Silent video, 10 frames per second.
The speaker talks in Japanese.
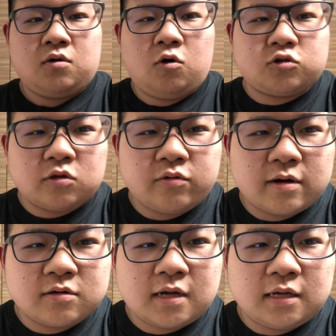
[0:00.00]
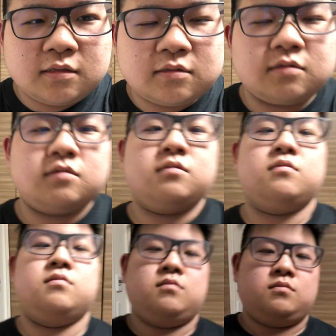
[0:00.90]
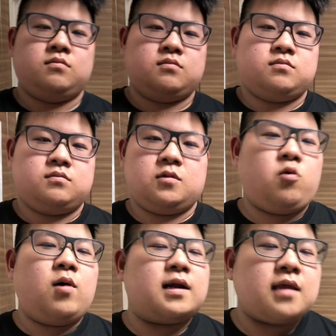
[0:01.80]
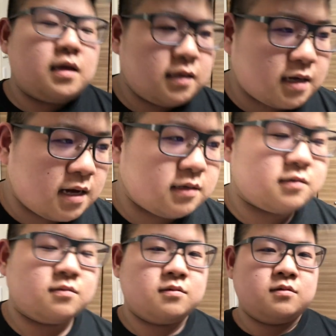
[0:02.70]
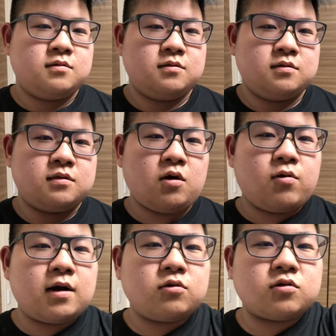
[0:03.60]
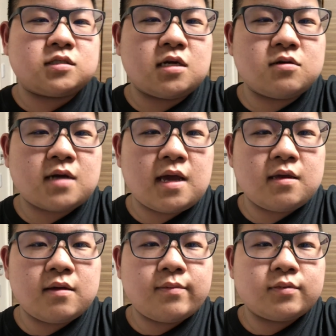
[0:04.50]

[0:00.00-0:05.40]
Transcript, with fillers: 本当に終わるんかい終わらないんかいいや終わろうとしてるんかいい